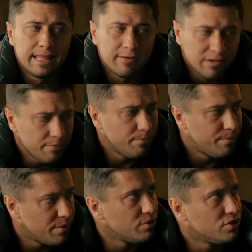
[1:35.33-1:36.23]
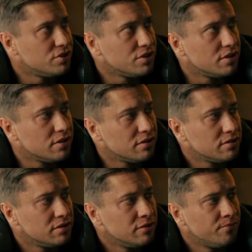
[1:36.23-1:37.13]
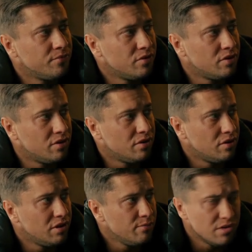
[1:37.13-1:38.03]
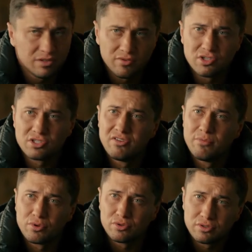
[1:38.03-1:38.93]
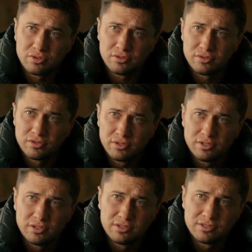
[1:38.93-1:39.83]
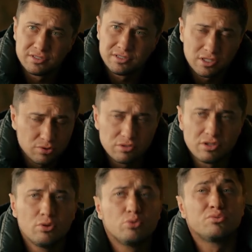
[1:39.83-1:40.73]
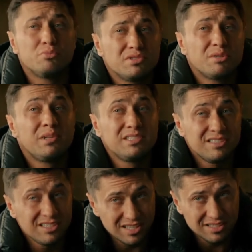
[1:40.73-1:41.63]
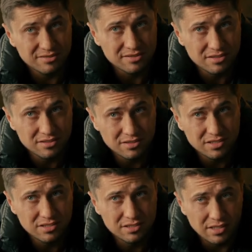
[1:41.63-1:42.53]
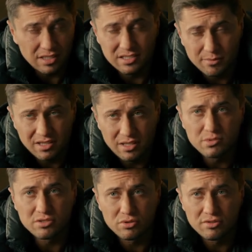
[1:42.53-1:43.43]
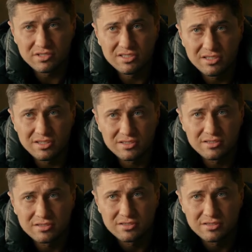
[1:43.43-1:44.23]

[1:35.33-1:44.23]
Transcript: Давай проще. Ты мне ответишь на вопрос. За что тебя должен был заплатить Игнатьев? Я тебе отдам сегодня все деньги.